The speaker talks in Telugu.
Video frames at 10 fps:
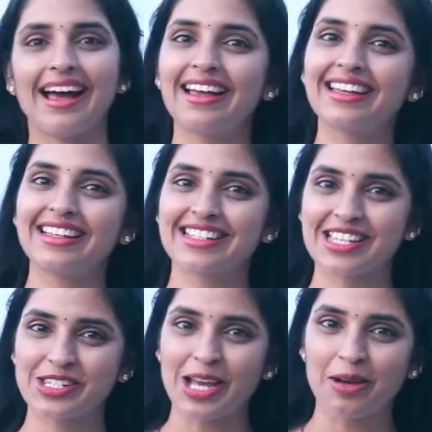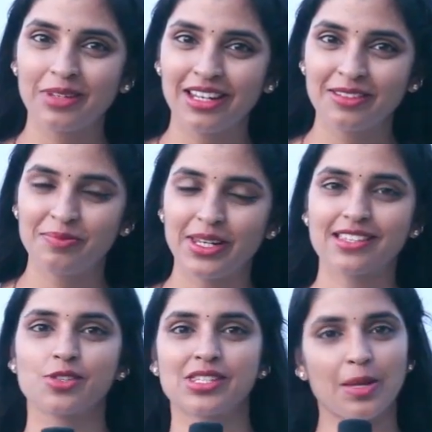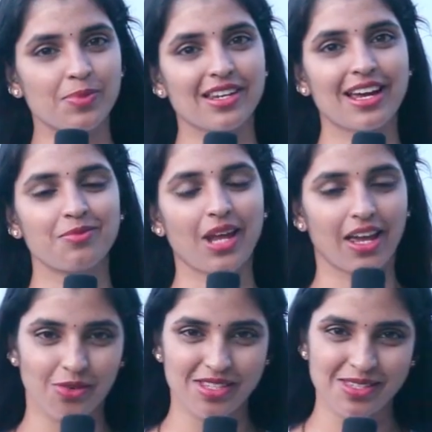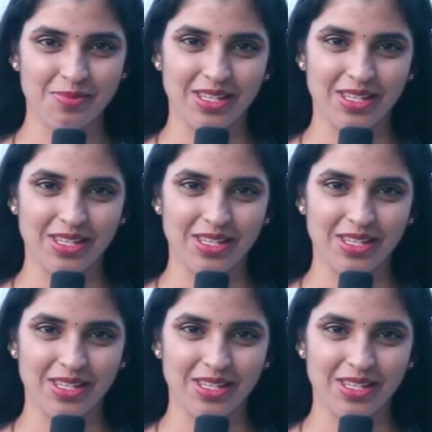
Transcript: హాయ్ దిస్ ఇస్ శ్యామ్లా ప్లీజ్ డూ సబ్స్క్రైబ్ నైన్ రోజెస్